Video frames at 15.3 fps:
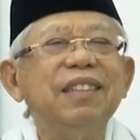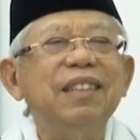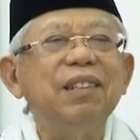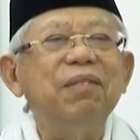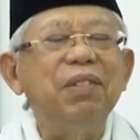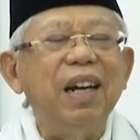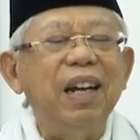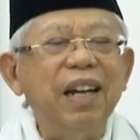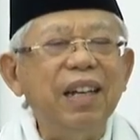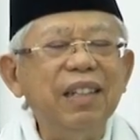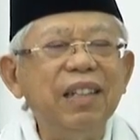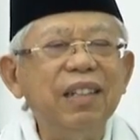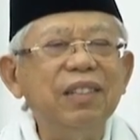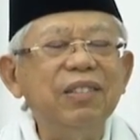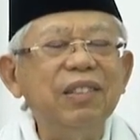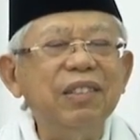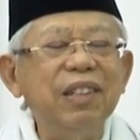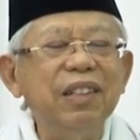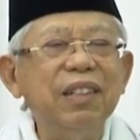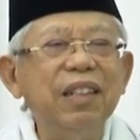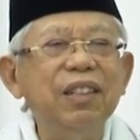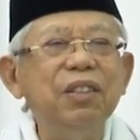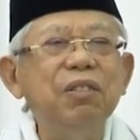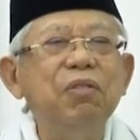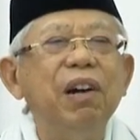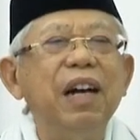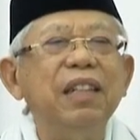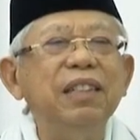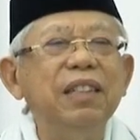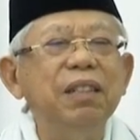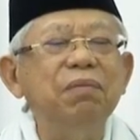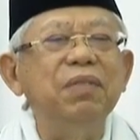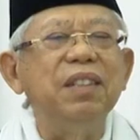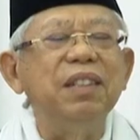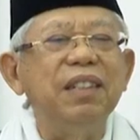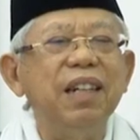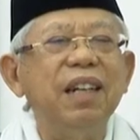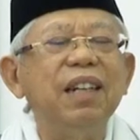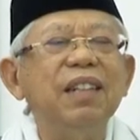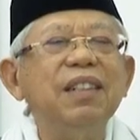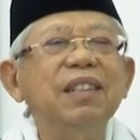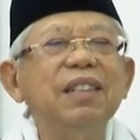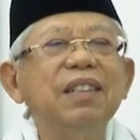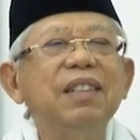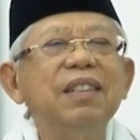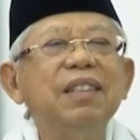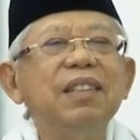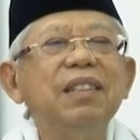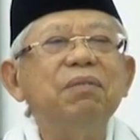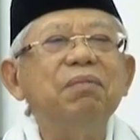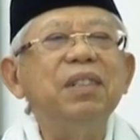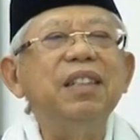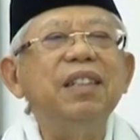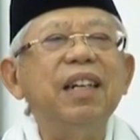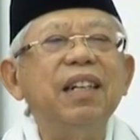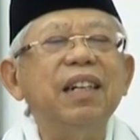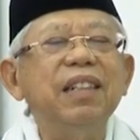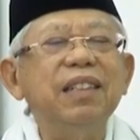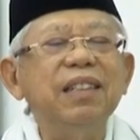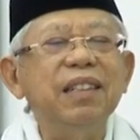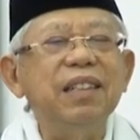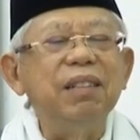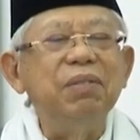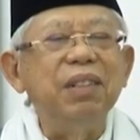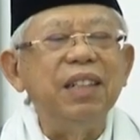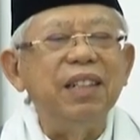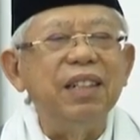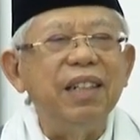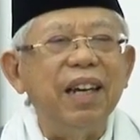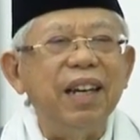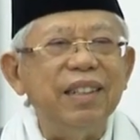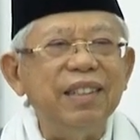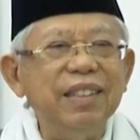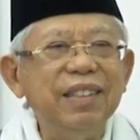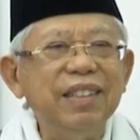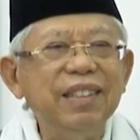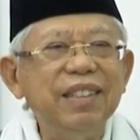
Bahaya yang datang eh, itu wajib kita menjaga diri, menghindari.